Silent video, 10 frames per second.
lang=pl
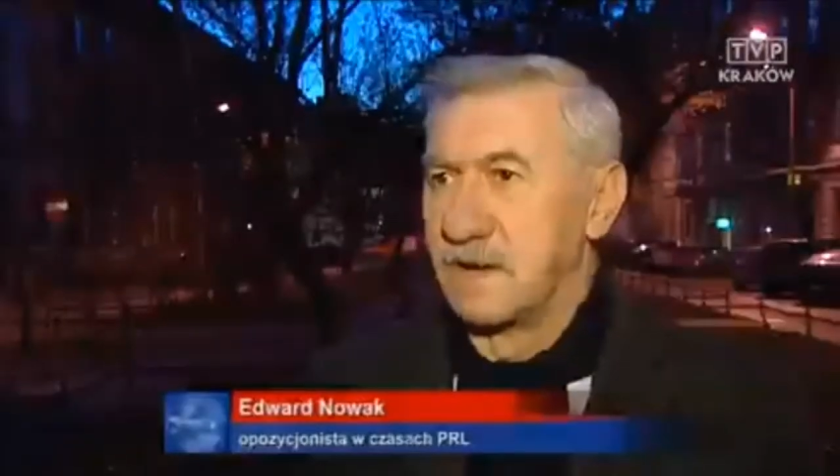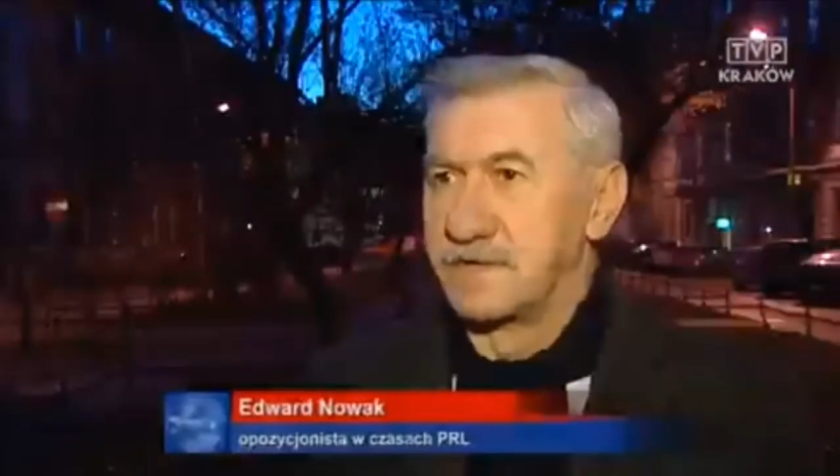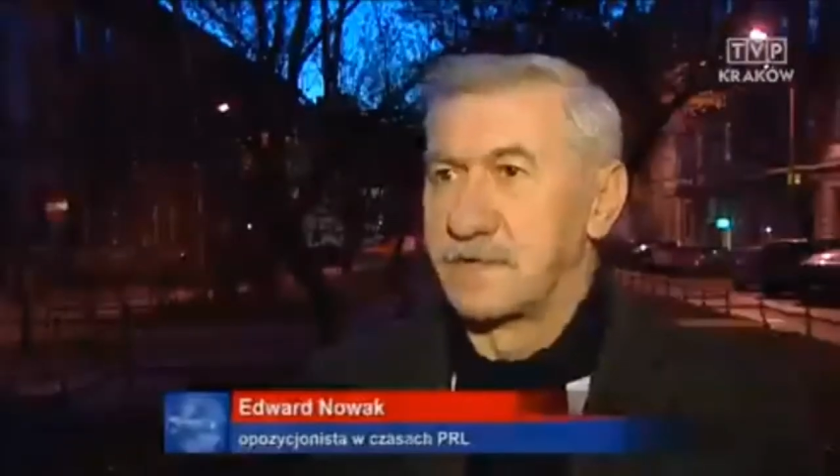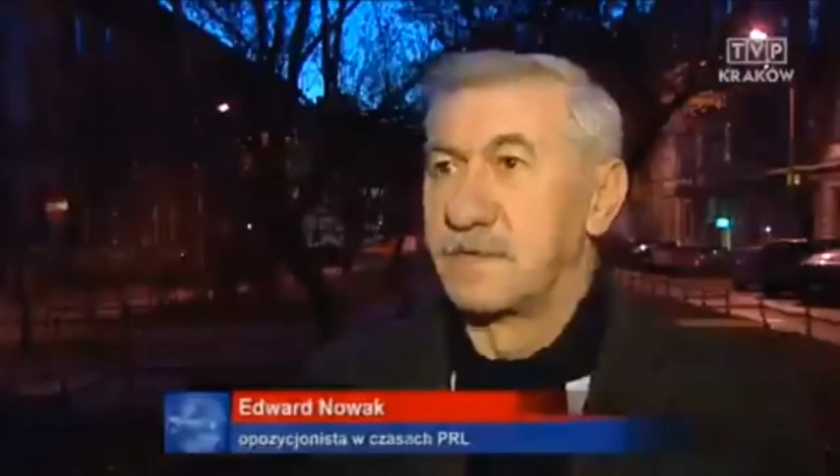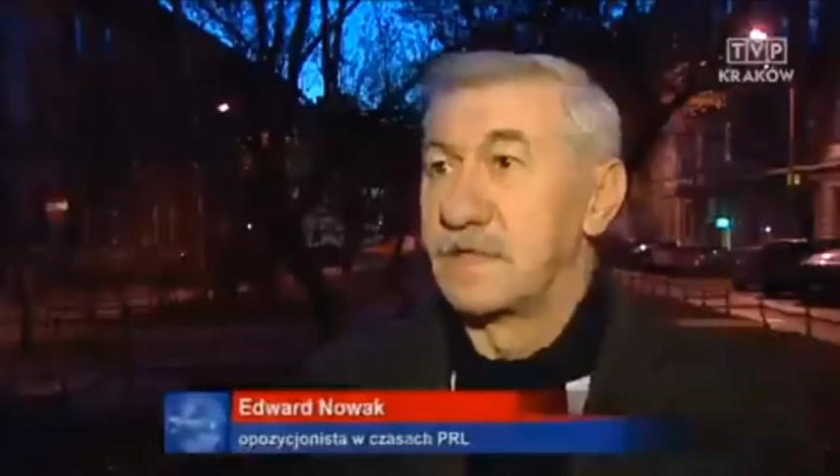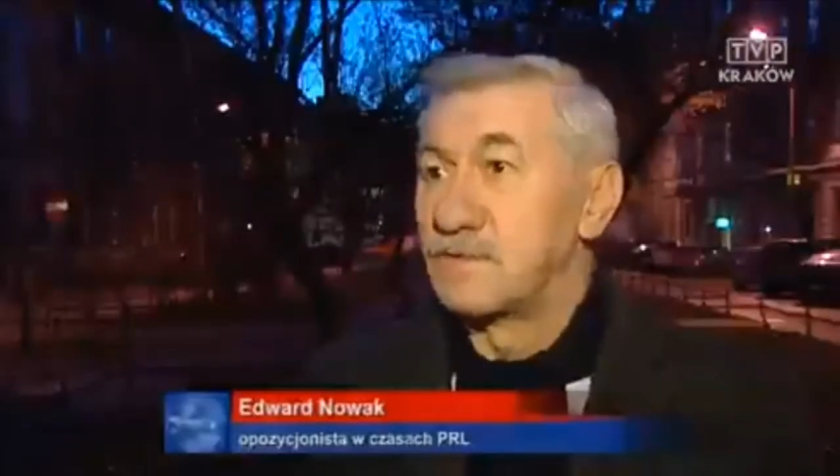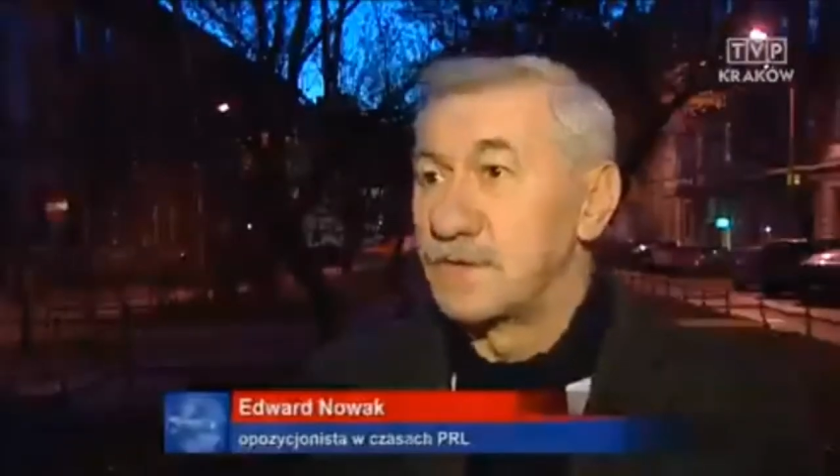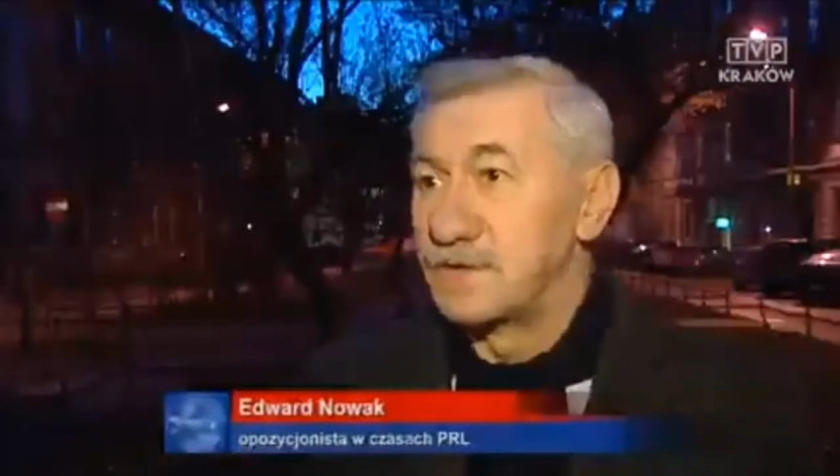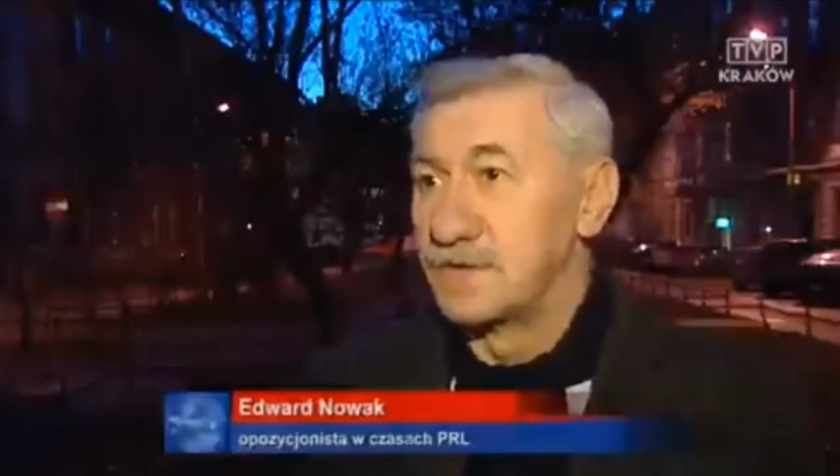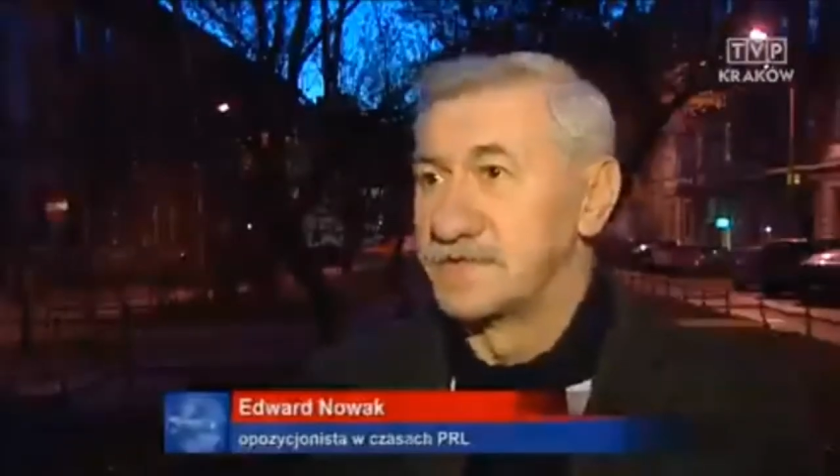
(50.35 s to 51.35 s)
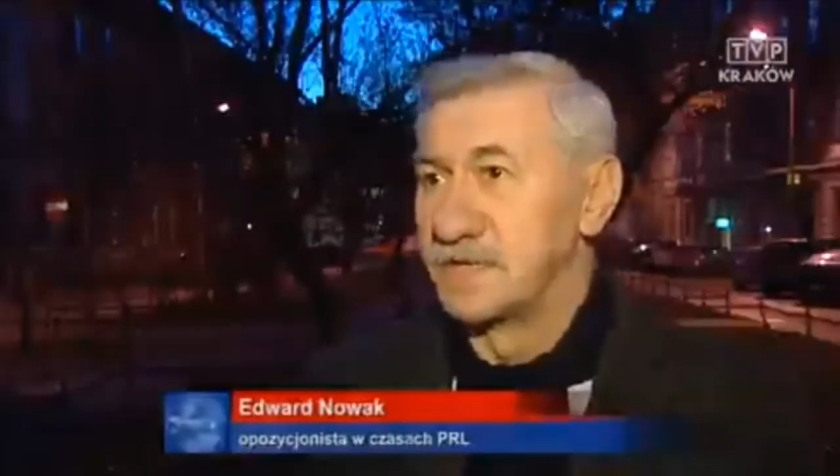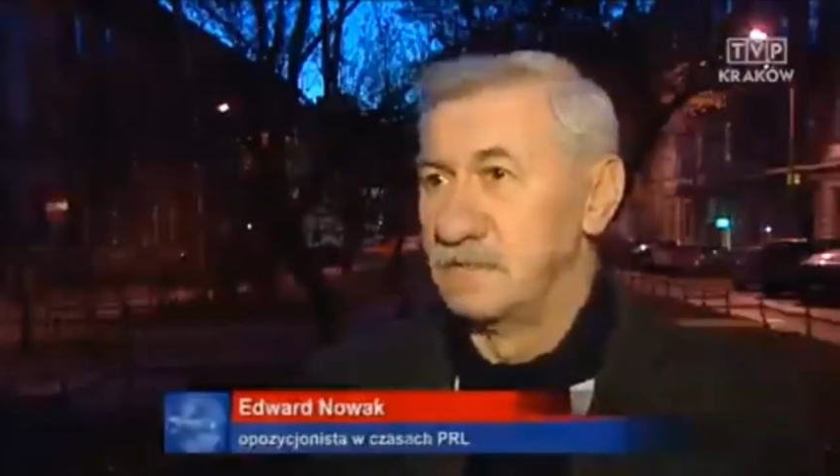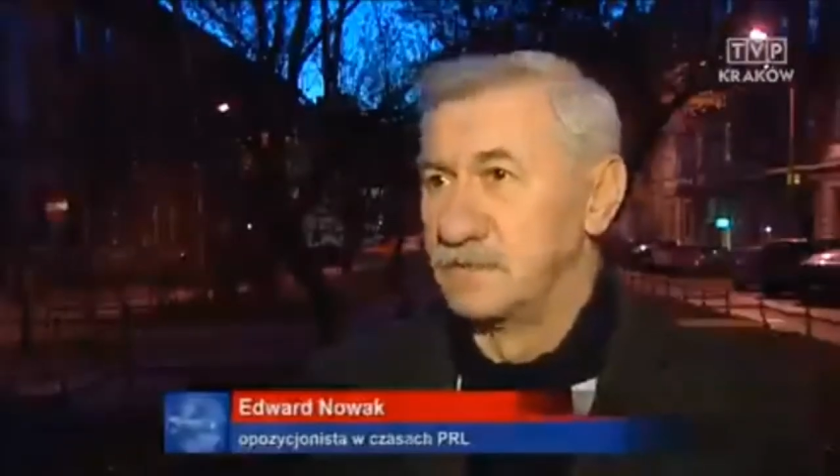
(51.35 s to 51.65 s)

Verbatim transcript: aresztowano tysiące